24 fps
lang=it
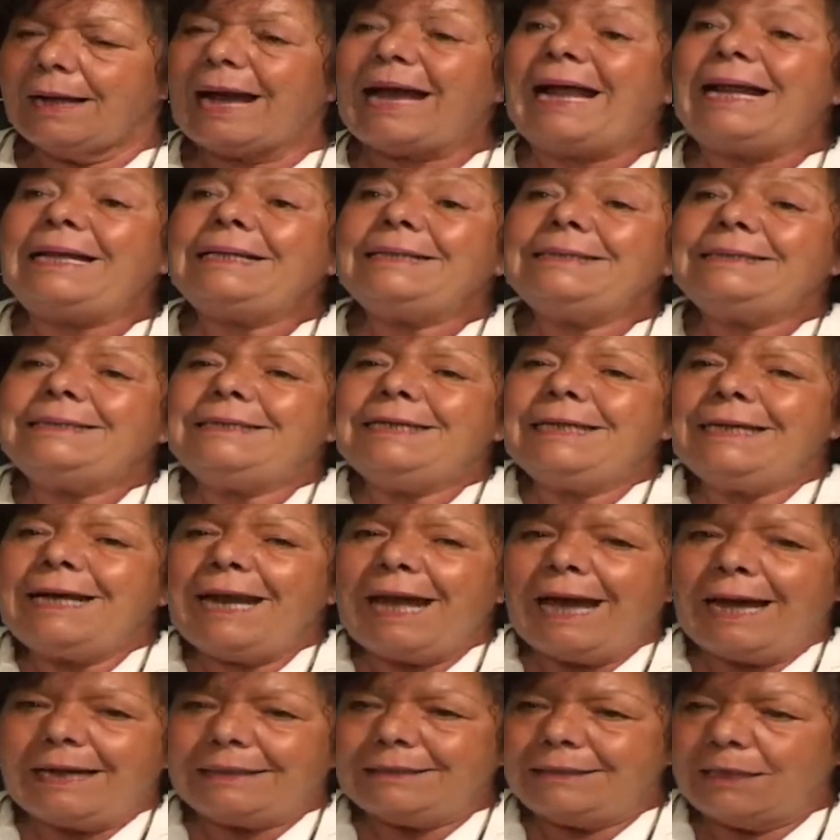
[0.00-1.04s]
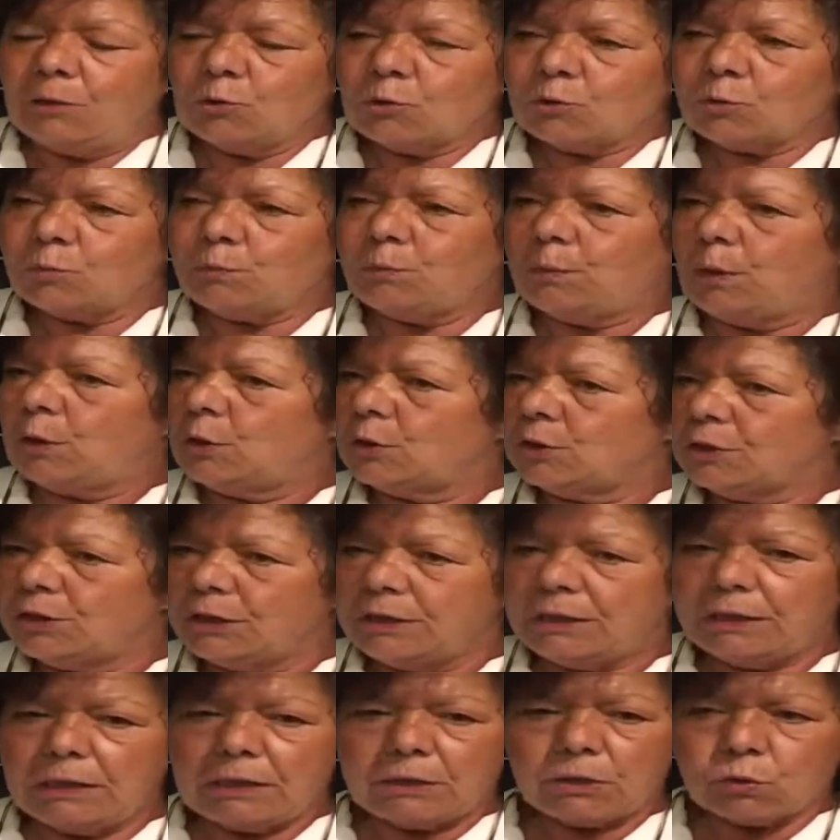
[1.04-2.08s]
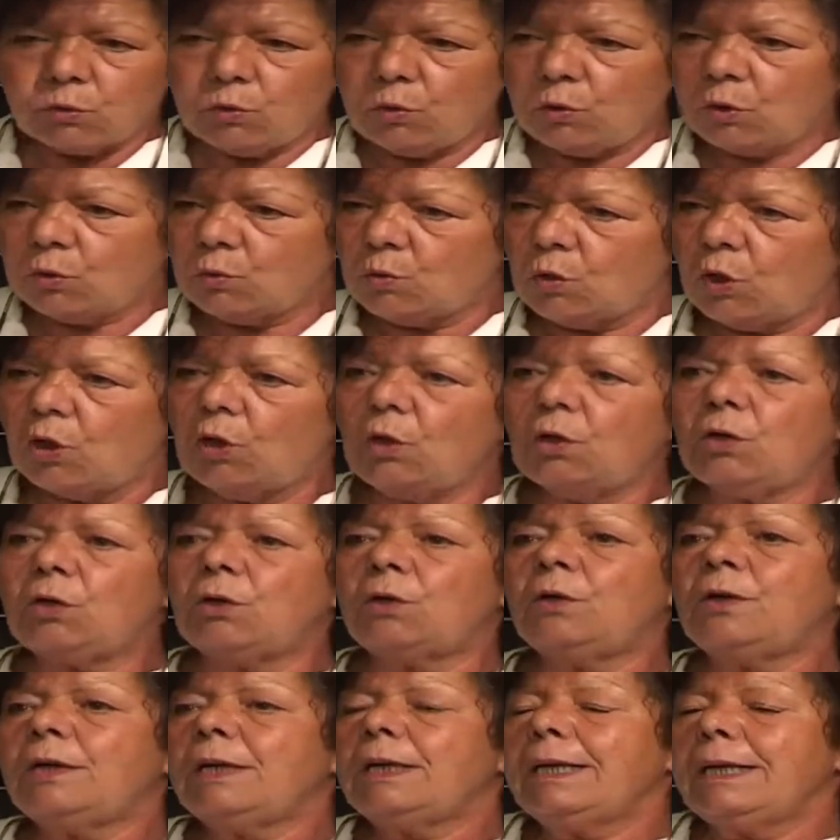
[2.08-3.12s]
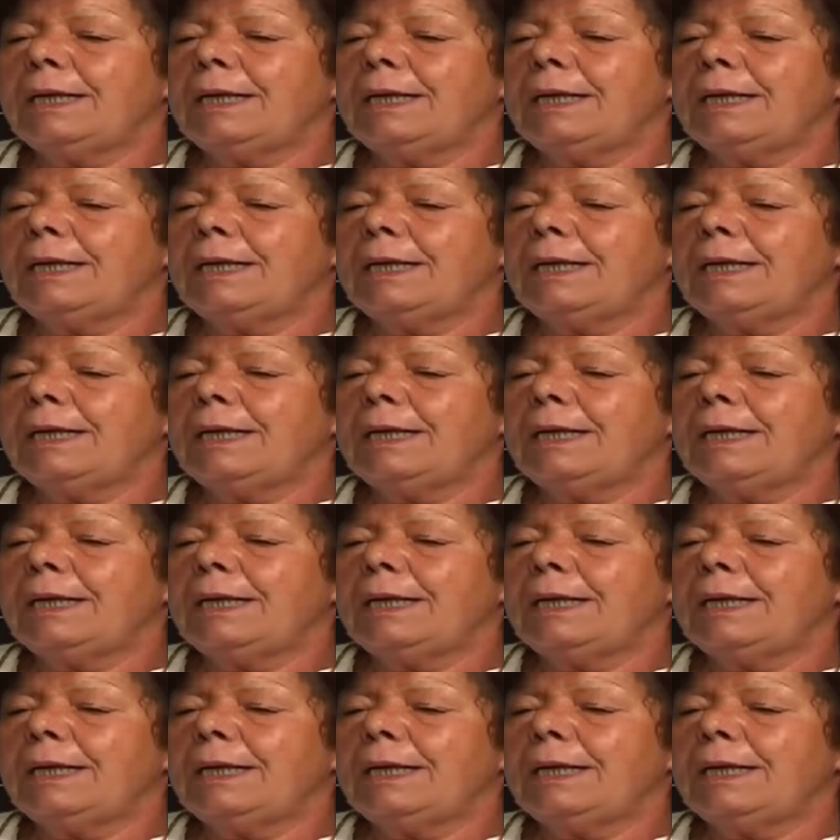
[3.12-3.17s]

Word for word: al di là dello sport e del suo ruolo